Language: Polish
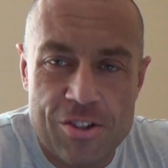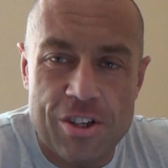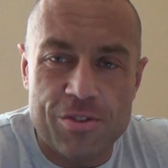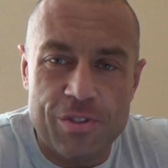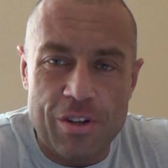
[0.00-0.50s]

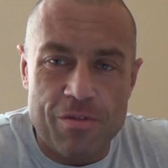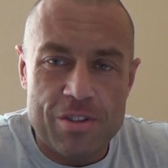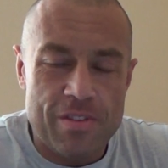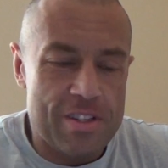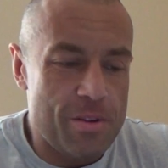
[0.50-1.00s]
Cześć, witam
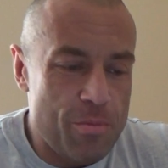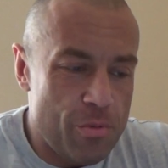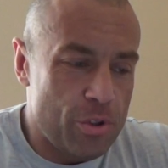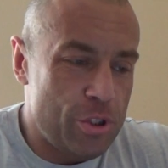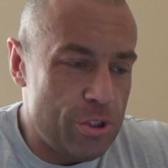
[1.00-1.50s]
Was w
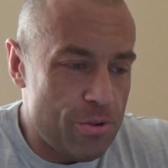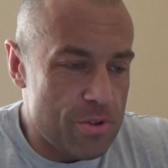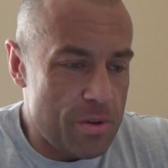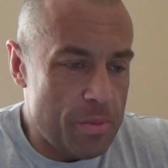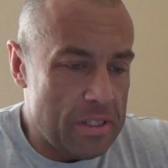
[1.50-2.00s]
następnym odcinku
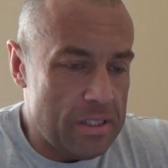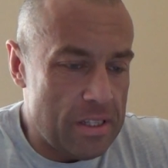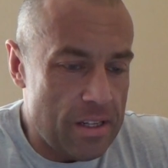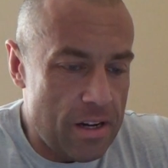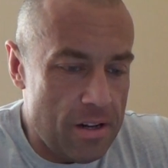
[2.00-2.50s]
Zapytaj
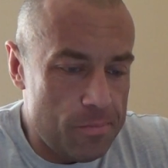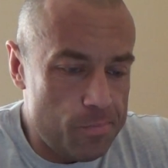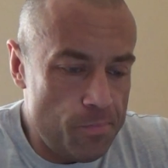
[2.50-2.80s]
Trenera